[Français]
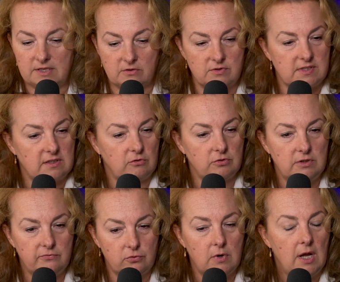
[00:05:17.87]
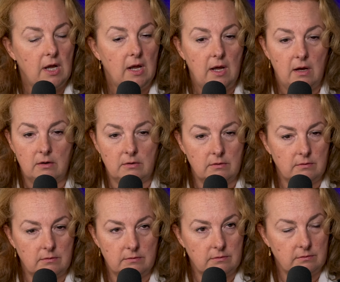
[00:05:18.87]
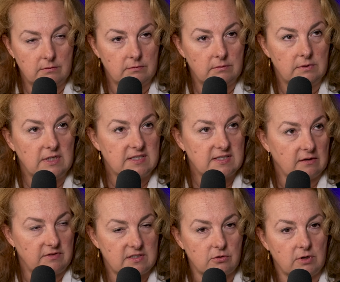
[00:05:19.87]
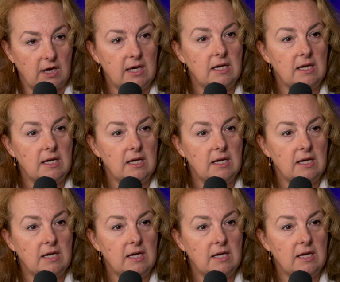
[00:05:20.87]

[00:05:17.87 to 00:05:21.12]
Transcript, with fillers: Est-ce que c'est au niveau des services services